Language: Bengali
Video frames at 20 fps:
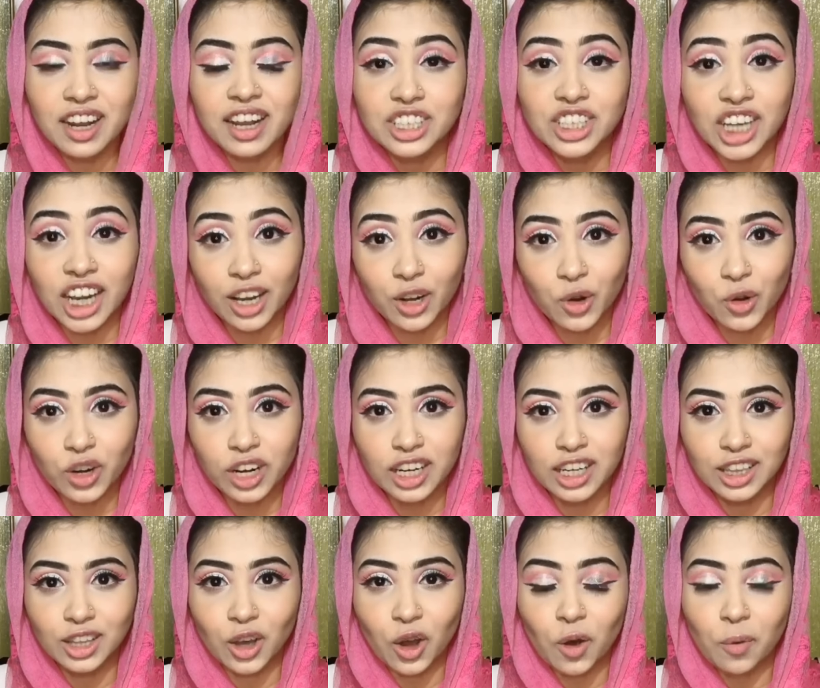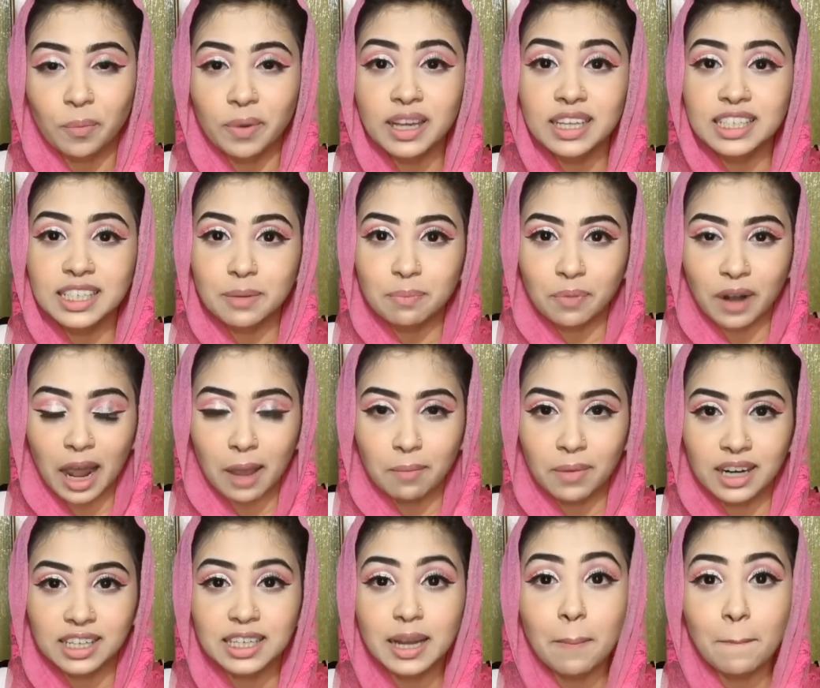চেক করে নিতে হবে যে
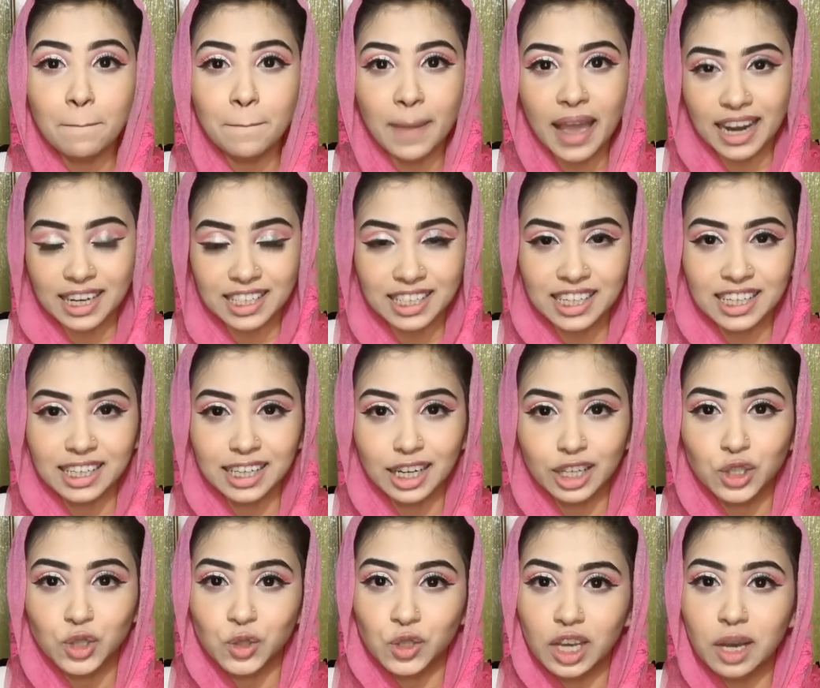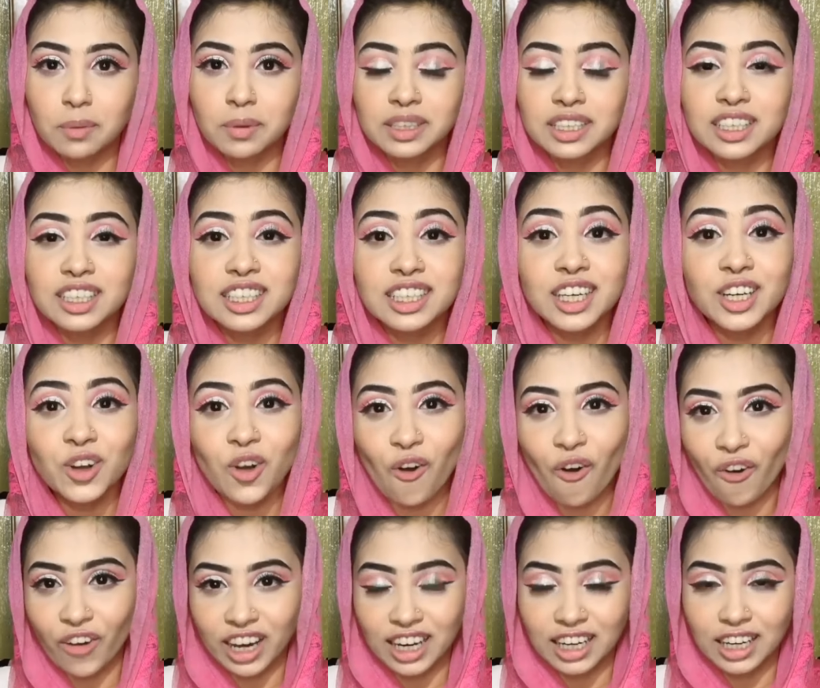প্রাইমারটা ম্যাট কিনা যদি আমাদের স্কিন
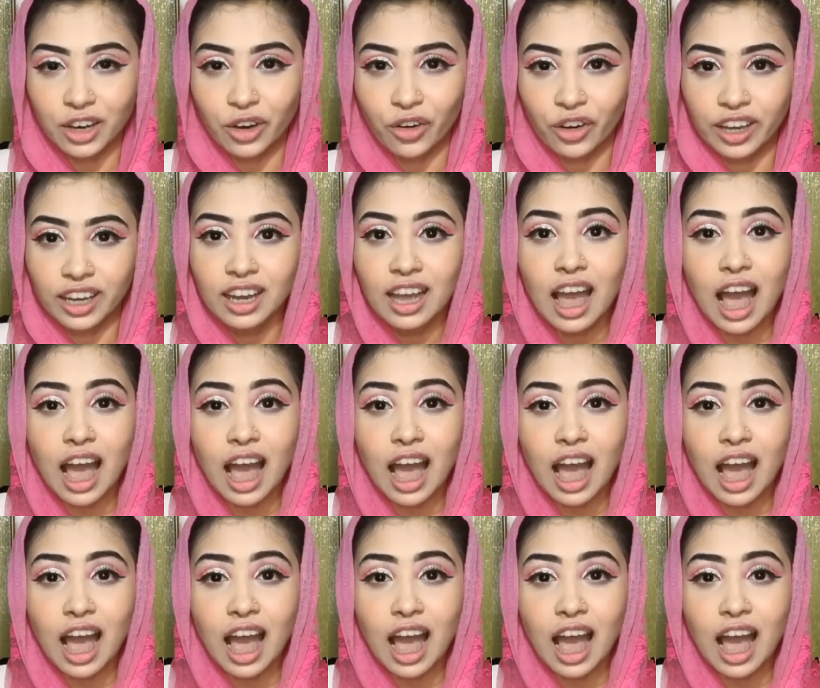অয়েলি হয়